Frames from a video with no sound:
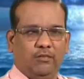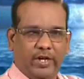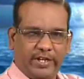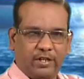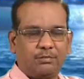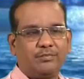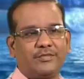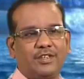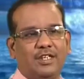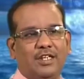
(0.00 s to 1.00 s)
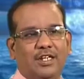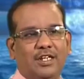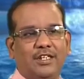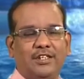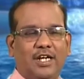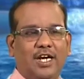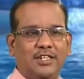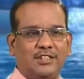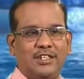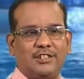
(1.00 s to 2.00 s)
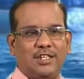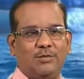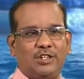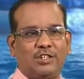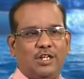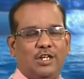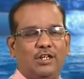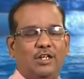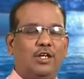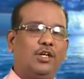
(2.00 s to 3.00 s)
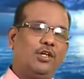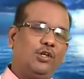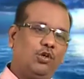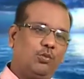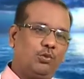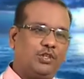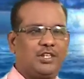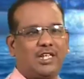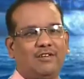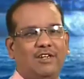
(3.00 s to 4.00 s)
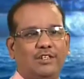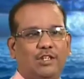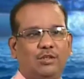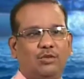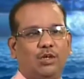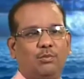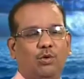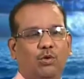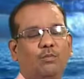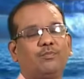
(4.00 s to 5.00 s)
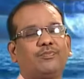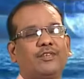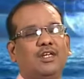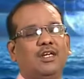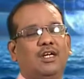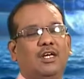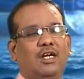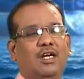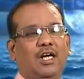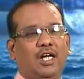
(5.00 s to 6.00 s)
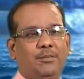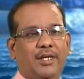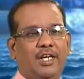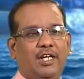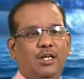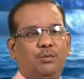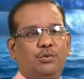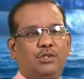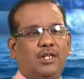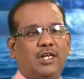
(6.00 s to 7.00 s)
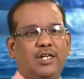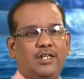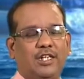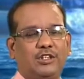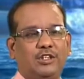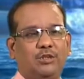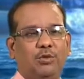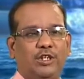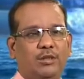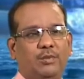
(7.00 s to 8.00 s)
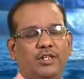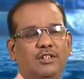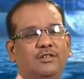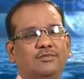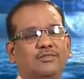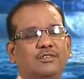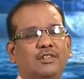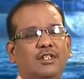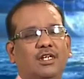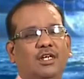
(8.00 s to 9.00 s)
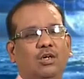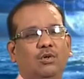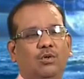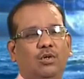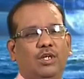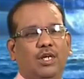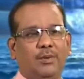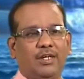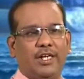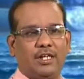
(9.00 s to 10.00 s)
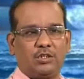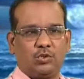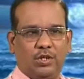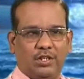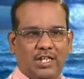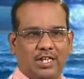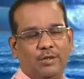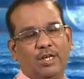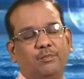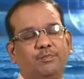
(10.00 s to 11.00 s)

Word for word: வணக்கம் இந்த நாளில் சின்ன சின்ன வெளிச்சங்களில் இன்னொரு புதிய தகவலை தெரிந்து கொள்ளப் போகிறோம் அண்மையில் புத்தக கண்காட்சி முடிந்த பிறகு ஒரு நபர் எனக்கு சொன்ன தகவல்